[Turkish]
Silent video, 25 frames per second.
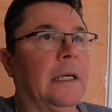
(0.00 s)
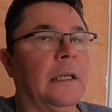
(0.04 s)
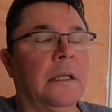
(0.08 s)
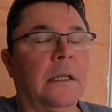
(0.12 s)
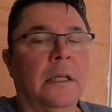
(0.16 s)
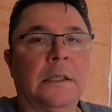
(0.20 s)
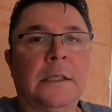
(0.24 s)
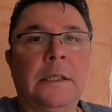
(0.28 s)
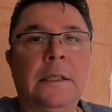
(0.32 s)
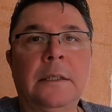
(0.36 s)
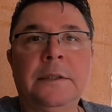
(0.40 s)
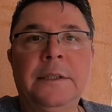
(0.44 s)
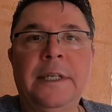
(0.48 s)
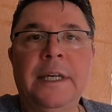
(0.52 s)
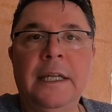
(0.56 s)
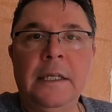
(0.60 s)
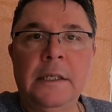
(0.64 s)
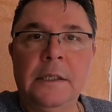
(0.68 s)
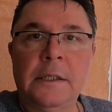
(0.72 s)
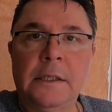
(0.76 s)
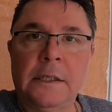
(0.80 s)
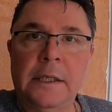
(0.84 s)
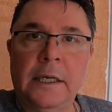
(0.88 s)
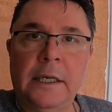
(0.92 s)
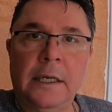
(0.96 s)
Nasıl
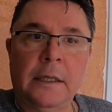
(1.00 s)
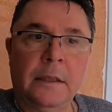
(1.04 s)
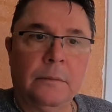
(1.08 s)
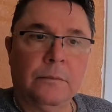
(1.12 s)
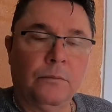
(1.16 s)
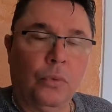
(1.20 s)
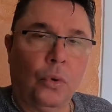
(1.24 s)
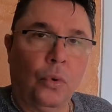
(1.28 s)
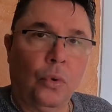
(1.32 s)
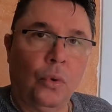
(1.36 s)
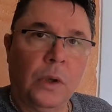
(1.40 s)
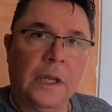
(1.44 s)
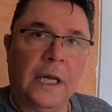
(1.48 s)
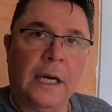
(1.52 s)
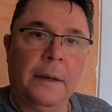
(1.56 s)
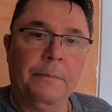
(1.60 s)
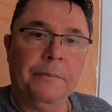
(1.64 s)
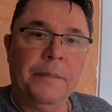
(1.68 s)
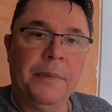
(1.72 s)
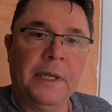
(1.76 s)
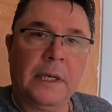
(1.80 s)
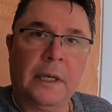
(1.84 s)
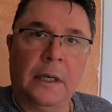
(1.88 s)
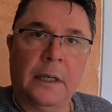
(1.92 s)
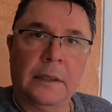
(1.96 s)
denizde
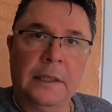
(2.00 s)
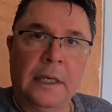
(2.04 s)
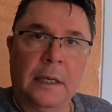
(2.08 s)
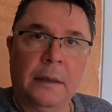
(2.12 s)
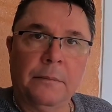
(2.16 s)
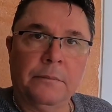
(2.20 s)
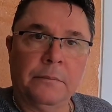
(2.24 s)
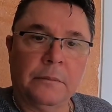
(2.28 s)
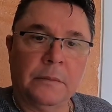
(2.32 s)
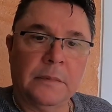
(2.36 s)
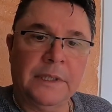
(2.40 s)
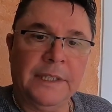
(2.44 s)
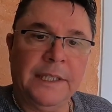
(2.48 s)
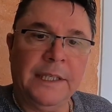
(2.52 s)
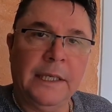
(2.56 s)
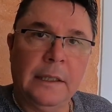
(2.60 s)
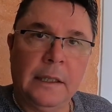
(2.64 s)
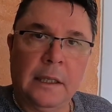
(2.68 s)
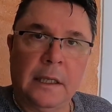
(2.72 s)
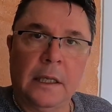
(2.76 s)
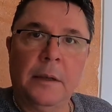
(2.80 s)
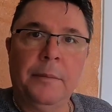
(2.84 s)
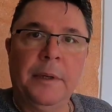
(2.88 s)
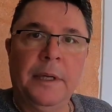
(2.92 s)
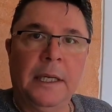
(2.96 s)
boğulan bir adam
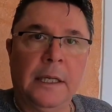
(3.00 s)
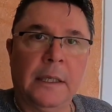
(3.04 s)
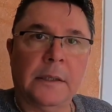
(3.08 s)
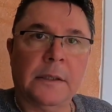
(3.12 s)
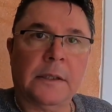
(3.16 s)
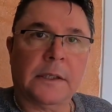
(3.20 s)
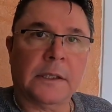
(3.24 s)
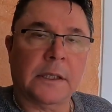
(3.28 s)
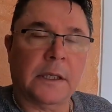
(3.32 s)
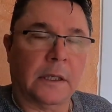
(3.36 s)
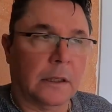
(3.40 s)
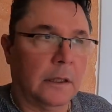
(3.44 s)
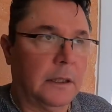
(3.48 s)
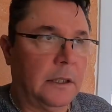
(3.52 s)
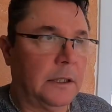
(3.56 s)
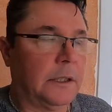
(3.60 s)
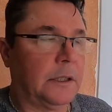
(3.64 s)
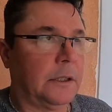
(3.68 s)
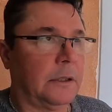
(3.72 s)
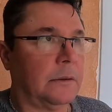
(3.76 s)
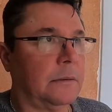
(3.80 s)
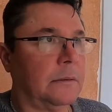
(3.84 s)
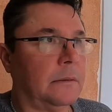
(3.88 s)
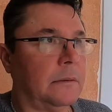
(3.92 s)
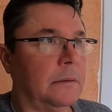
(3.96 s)
yılana bile
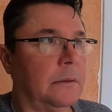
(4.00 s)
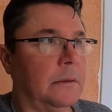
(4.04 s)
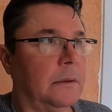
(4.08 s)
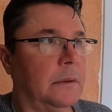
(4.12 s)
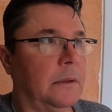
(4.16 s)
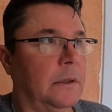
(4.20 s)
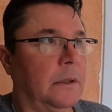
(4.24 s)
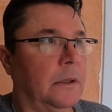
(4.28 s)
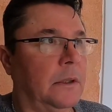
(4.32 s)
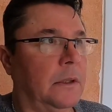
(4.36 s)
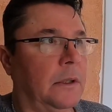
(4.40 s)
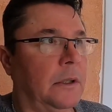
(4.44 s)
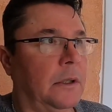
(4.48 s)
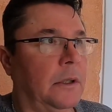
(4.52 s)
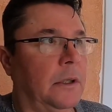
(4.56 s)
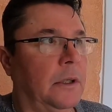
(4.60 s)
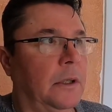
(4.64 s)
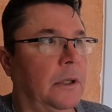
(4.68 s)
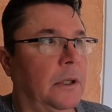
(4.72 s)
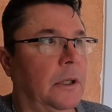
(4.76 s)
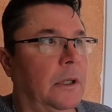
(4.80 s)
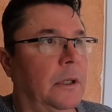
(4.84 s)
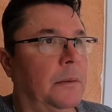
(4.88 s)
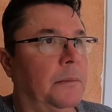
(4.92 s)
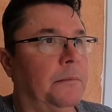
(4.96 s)
sarılır?
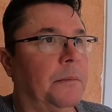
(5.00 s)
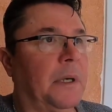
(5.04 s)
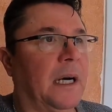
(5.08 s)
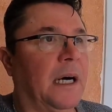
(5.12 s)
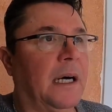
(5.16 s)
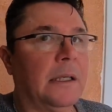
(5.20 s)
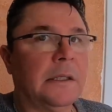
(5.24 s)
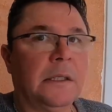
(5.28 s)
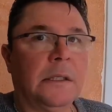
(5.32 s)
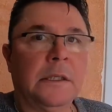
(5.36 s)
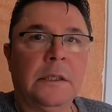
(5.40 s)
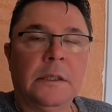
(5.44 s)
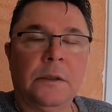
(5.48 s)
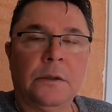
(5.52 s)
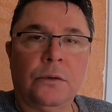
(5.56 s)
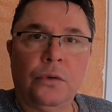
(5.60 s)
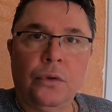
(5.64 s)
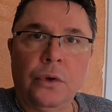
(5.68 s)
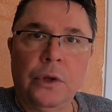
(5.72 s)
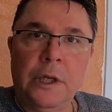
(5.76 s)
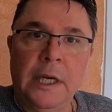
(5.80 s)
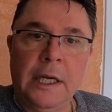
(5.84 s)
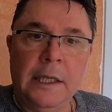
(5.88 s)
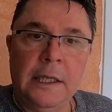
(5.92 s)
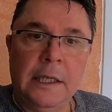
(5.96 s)
Bazı
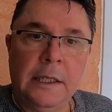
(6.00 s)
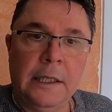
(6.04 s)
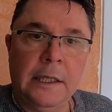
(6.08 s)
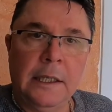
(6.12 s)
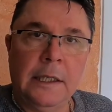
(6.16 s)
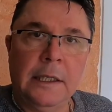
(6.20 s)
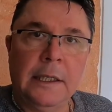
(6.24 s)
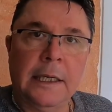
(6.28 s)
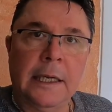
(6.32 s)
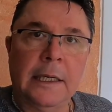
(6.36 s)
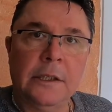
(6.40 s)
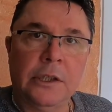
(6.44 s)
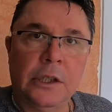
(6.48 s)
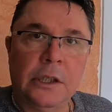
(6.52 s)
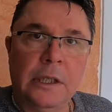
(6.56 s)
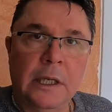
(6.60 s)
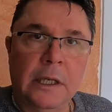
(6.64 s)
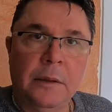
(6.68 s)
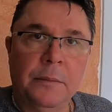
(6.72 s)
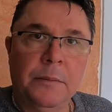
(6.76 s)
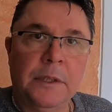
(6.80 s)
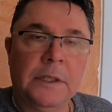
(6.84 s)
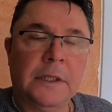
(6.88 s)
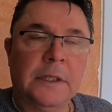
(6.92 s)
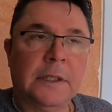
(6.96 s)
Türkiye'deki
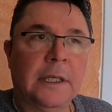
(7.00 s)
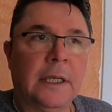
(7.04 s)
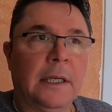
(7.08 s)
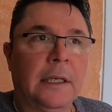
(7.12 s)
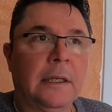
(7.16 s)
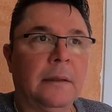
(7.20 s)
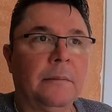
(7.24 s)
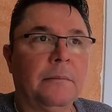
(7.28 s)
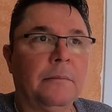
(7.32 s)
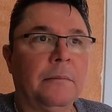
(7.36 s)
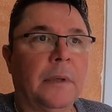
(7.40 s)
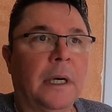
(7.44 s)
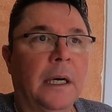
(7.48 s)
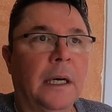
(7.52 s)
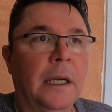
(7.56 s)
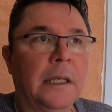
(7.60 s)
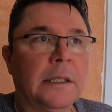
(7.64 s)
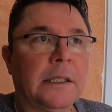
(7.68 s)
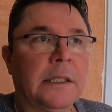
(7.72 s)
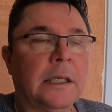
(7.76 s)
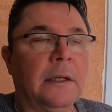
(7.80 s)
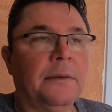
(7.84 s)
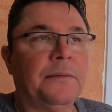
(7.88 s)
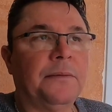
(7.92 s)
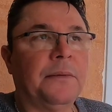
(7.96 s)
gençlerimiz de
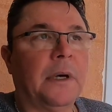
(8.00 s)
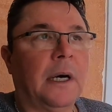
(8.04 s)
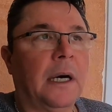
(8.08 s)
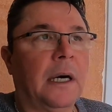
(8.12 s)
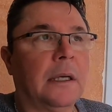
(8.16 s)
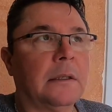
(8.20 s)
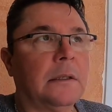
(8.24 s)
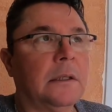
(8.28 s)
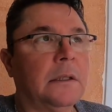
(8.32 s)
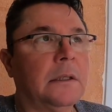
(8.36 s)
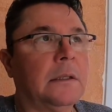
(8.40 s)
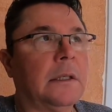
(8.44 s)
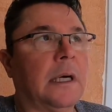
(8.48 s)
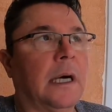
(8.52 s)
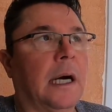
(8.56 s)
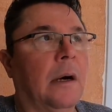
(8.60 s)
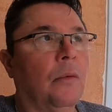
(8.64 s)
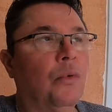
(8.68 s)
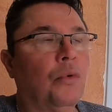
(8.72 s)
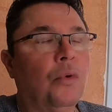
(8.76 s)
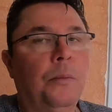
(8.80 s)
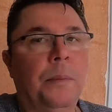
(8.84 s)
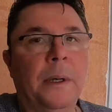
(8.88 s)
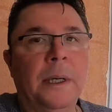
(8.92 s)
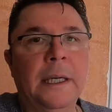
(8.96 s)
maalesef artık
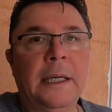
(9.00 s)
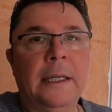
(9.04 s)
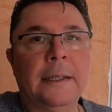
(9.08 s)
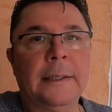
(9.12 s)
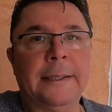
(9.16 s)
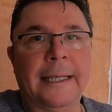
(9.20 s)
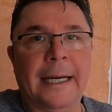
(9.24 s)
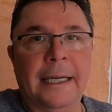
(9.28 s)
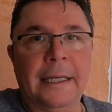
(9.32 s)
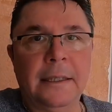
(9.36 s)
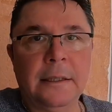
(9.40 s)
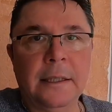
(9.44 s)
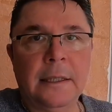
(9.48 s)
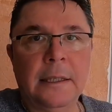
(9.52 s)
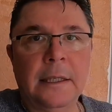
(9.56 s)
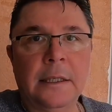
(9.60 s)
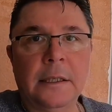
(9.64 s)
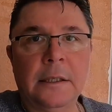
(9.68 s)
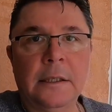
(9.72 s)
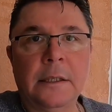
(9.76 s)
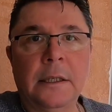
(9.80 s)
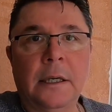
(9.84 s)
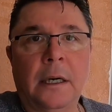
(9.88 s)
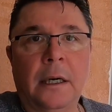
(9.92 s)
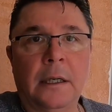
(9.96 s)
Avrupa'ya
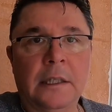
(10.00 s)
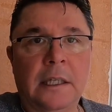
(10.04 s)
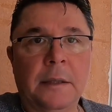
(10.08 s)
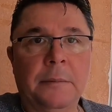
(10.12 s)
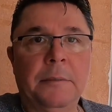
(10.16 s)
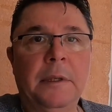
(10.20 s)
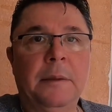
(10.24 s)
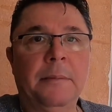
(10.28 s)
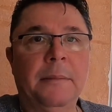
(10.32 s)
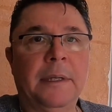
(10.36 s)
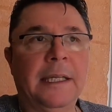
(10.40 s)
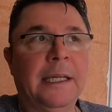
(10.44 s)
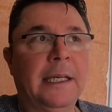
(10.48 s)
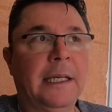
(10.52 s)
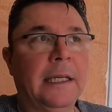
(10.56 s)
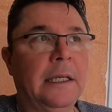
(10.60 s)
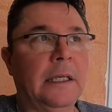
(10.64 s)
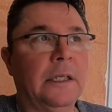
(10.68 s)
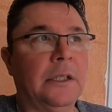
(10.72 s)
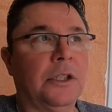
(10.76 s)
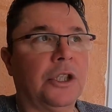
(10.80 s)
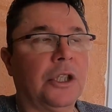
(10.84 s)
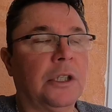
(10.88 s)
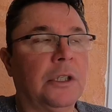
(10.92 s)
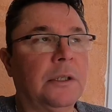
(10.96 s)
kendilerini atabilmeleri
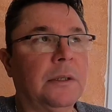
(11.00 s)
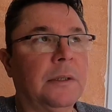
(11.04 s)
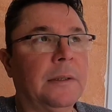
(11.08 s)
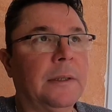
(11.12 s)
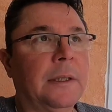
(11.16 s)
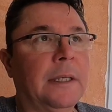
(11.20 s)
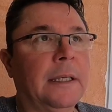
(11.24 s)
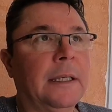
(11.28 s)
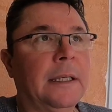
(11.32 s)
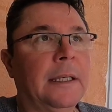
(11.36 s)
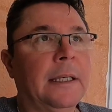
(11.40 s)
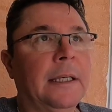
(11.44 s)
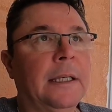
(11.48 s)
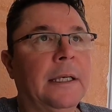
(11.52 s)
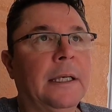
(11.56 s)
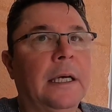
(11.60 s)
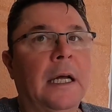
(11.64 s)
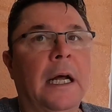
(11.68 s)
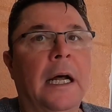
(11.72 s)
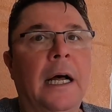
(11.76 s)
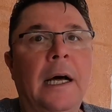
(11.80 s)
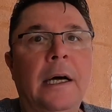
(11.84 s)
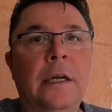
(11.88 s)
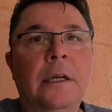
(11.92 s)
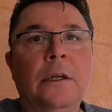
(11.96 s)
için
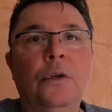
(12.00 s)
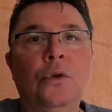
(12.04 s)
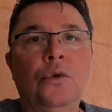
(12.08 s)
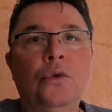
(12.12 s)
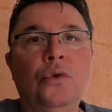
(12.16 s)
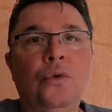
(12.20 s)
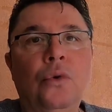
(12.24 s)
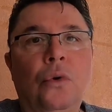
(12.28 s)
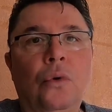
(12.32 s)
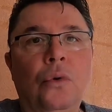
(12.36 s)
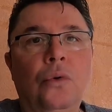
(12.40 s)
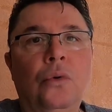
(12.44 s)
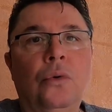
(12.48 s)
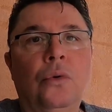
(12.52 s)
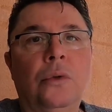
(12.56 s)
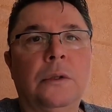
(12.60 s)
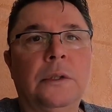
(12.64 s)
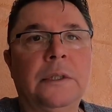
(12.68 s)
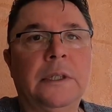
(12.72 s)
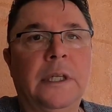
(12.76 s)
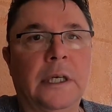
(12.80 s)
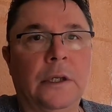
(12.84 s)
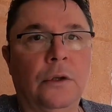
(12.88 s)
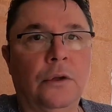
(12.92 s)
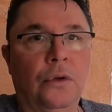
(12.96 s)
her yolu
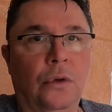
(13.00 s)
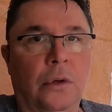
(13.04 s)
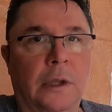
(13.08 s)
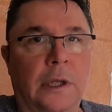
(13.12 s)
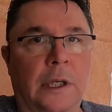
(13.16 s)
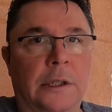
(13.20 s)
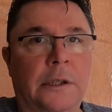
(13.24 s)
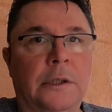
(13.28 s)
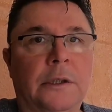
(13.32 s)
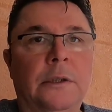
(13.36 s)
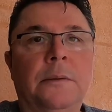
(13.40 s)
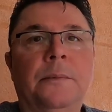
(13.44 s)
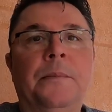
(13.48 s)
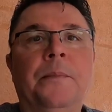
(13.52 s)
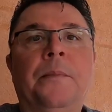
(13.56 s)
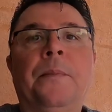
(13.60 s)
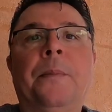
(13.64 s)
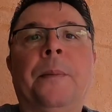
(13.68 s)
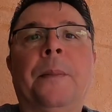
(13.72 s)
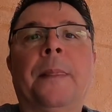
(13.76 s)
deniyorlar